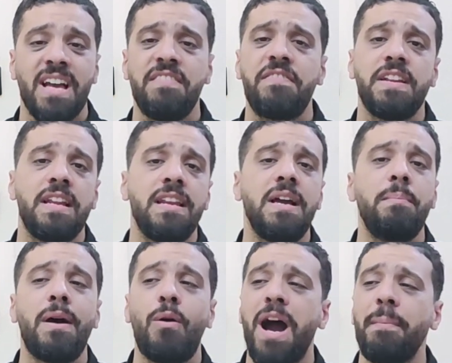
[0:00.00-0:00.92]
قفل
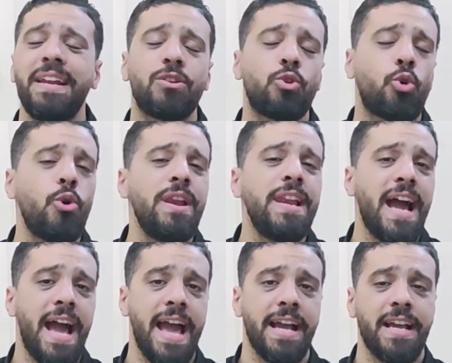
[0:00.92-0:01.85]
اللعبه وعمل
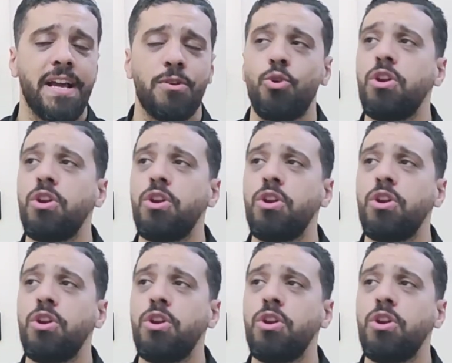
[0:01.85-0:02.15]
كل حاجه